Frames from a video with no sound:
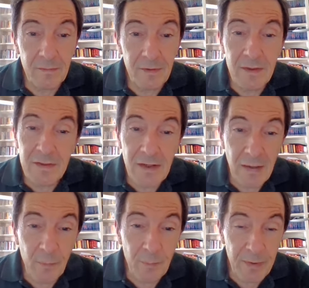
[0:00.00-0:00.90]

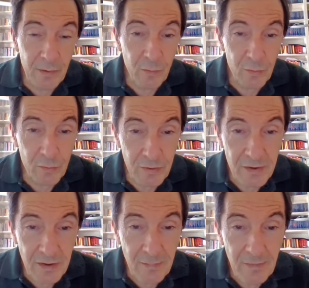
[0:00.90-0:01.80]
iniziamo un percorso
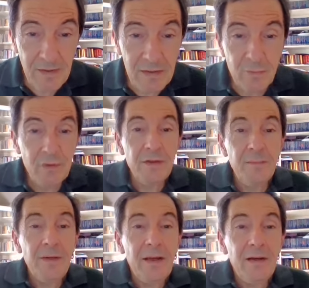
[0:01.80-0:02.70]
insieme verso il
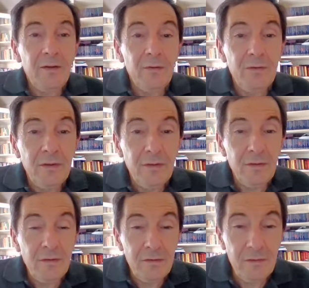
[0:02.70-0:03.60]
seminario
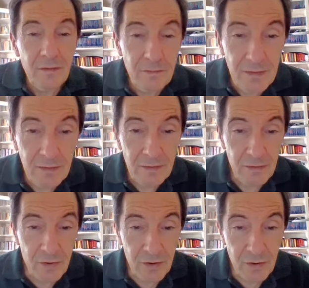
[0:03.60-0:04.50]
di, del
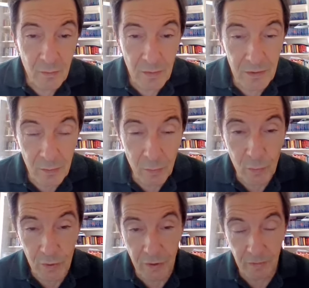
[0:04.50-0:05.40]
25 di
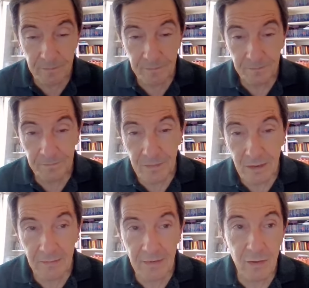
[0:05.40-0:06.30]
luglio,
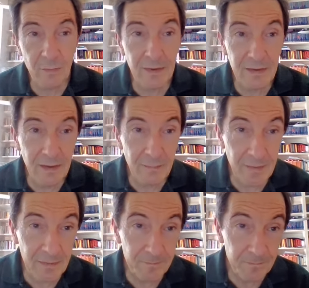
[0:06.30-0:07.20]
che avrà come
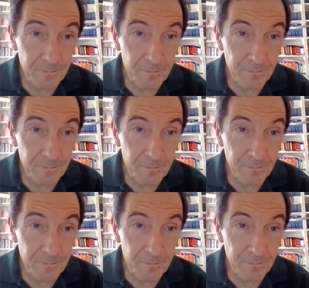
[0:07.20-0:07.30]
tema